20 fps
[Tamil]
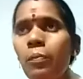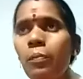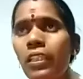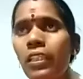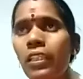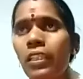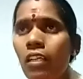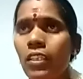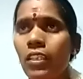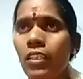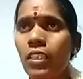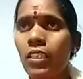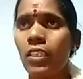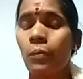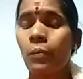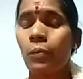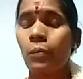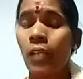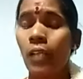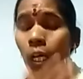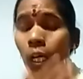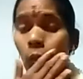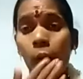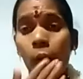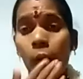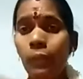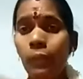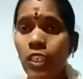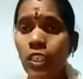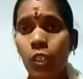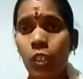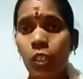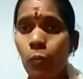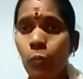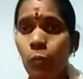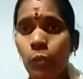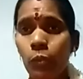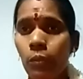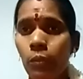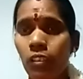பதினாலு வயசு அது அப்புறம் சின்ன
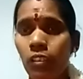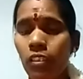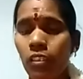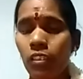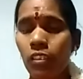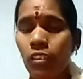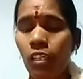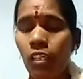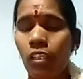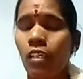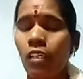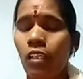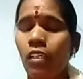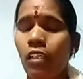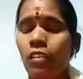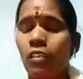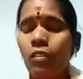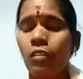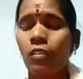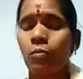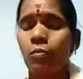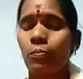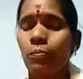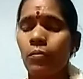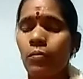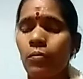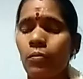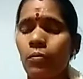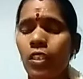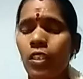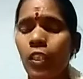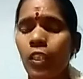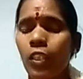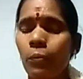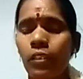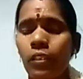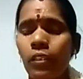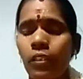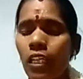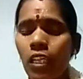பொண்ணு பிறந்துட்டா ரெண்டு
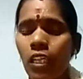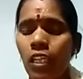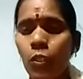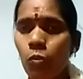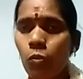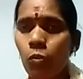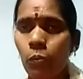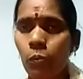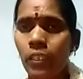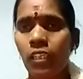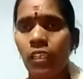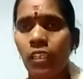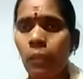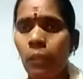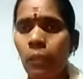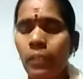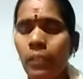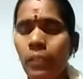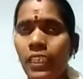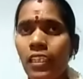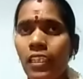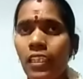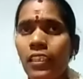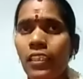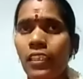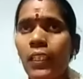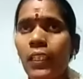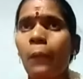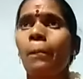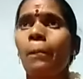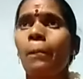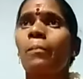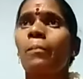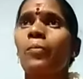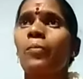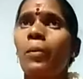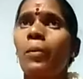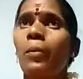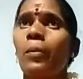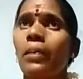பேரும் நல்லா ஸ்கூல் போய் நல்லா படிக்கிறாங்க
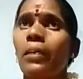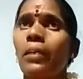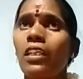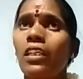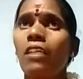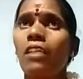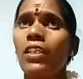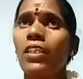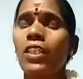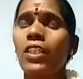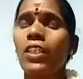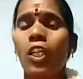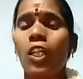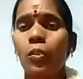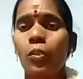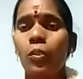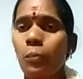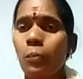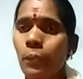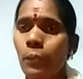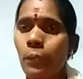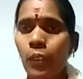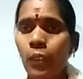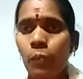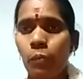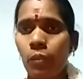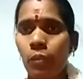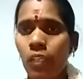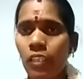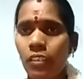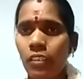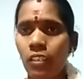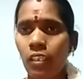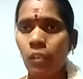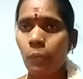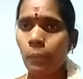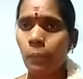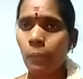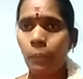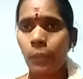பதினாலு வயசானதும் பெரிய பொண்ணாயிட்டா
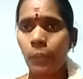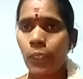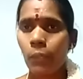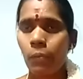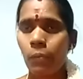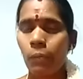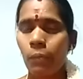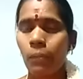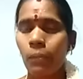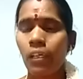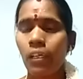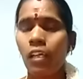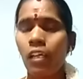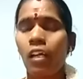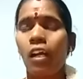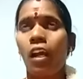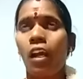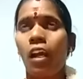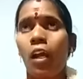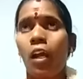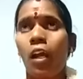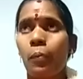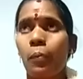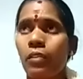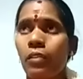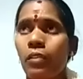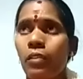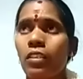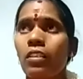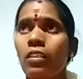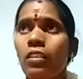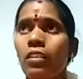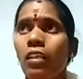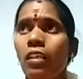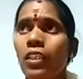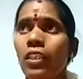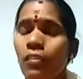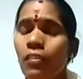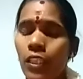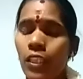பெரிய பாப்பா அப்போ வந்து
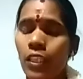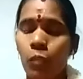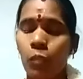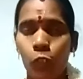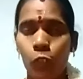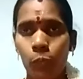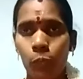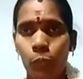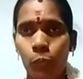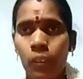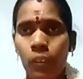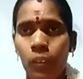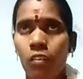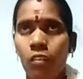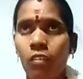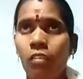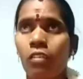அதுல வந்த மொய் பணம்